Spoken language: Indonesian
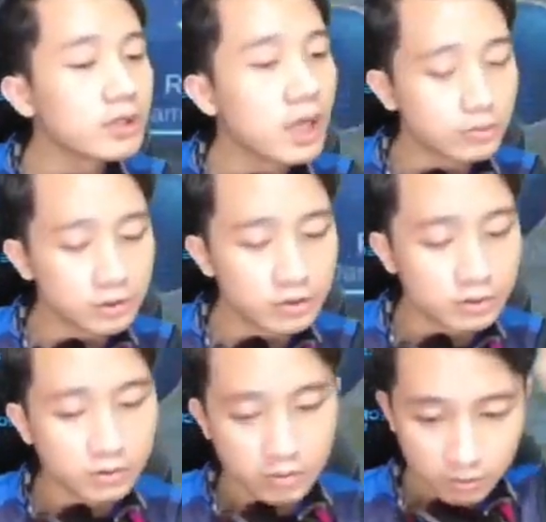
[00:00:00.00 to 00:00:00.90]
tuh.
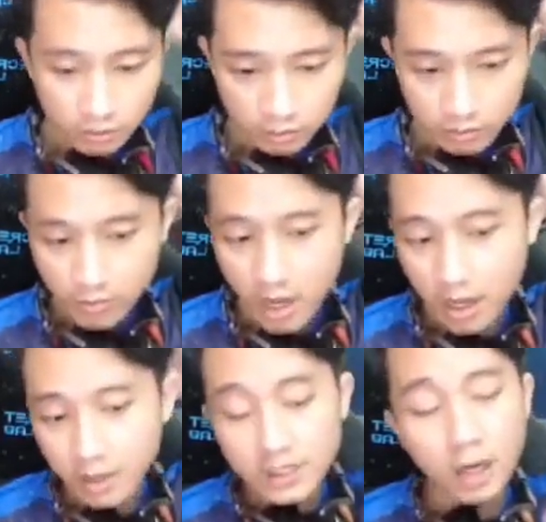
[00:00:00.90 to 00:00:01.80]
Malah
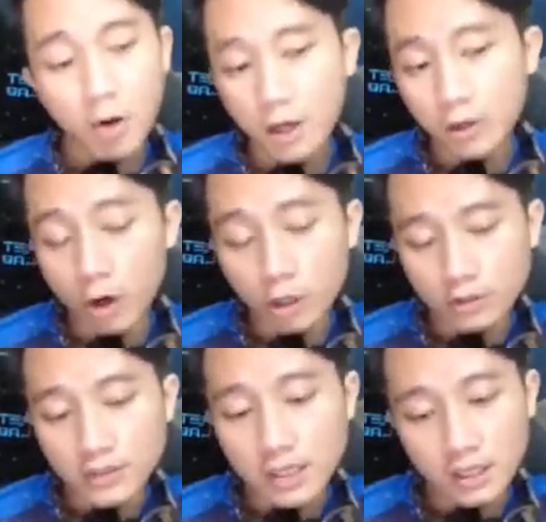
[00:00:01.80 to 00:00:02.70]
jagoan Godnya
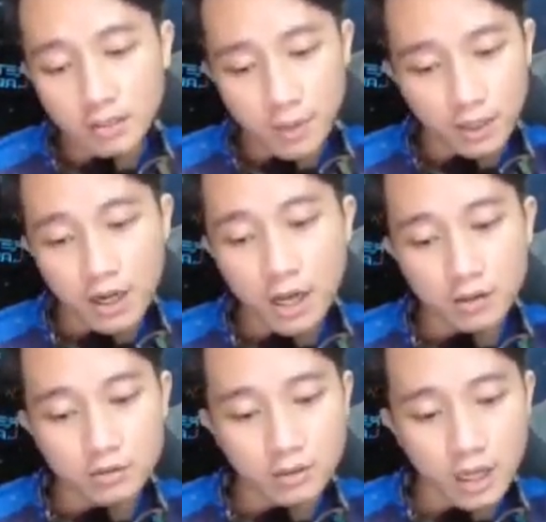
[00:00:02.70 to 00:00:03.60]
daripada
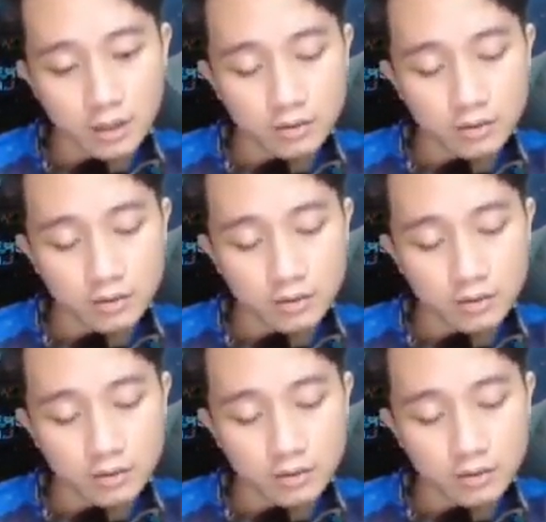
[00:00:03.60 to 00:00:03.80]
Kagura tuh.